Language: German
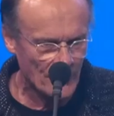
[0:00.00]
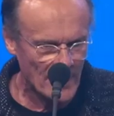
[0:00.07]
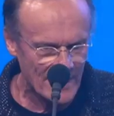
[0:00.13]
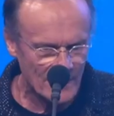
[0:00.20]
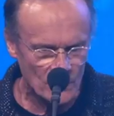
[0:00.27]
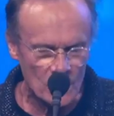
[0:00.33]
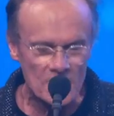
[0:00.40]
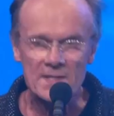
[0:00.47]

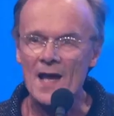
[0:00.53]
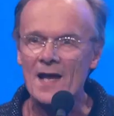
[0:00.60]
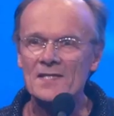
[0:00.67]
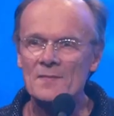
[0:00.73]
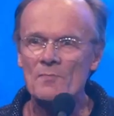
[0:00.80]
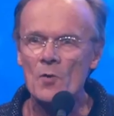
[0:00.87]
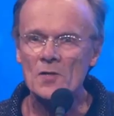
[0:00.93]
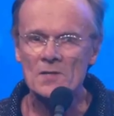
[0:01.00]

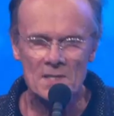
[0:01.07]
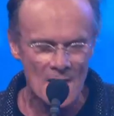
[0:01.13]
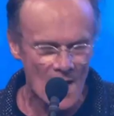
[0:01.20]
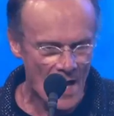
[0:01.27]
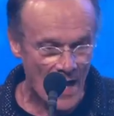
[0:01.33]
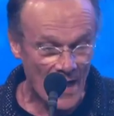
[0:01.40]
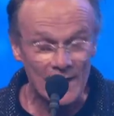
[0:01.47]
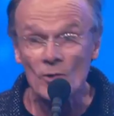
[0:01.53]
Enthusiasmus,
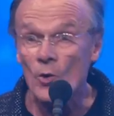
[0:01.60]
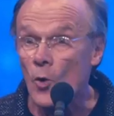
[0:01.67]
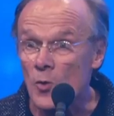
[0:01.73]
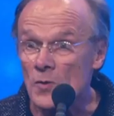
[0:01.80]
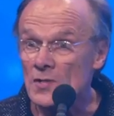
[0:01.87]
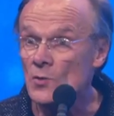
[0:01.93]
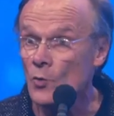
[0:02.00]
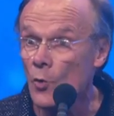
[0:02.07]
einen
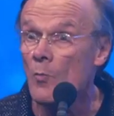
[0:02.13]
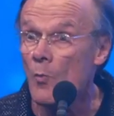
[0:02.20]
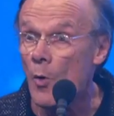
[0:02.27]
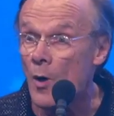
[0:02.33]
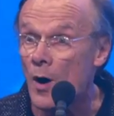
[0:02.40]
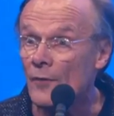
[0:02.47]
großen Humor